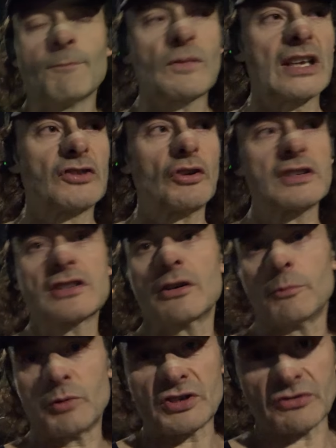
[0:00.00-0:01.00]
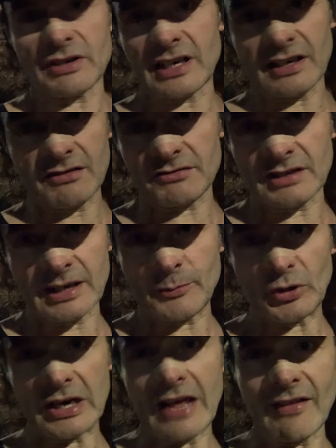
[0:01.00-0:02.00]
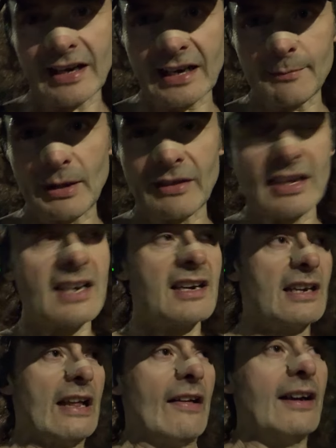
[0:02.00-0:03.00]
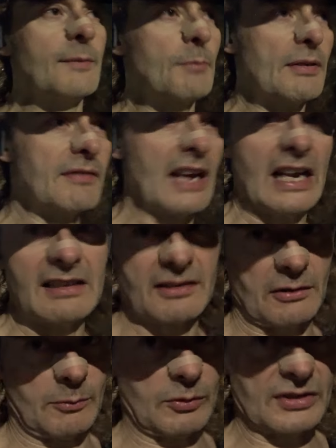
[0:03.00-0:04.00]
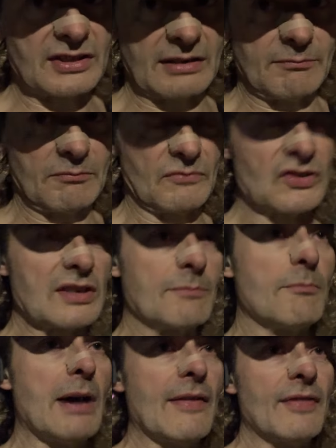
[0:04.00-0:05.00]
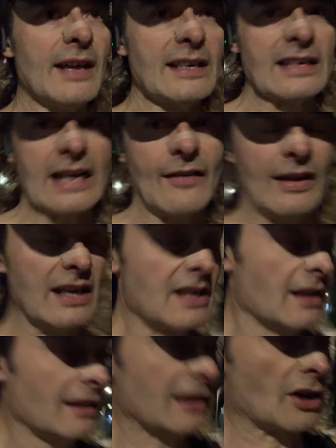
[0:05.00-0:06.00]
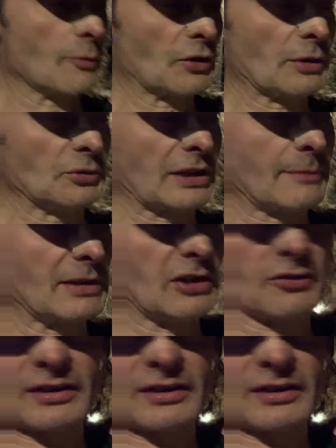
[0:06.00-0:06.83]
y entonces digo, pues hoy que no tenemos nada que medir ni nada especial, digo, pues sin, banda ni nada. Y como llevo también lo